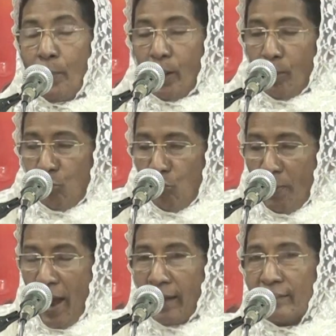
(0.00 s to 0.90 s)
ప్రభు
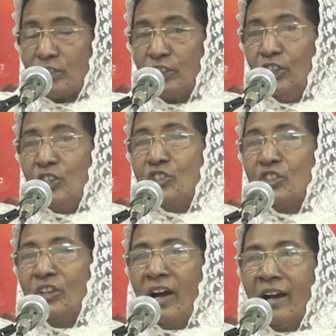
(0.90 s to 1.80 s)
మాట
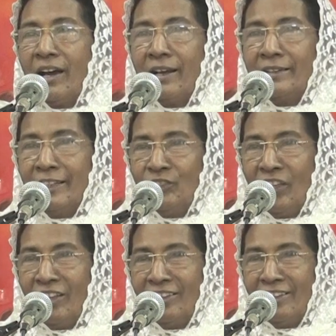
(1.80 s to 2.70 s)
సిద్ధించునుగాక అన్నదంతే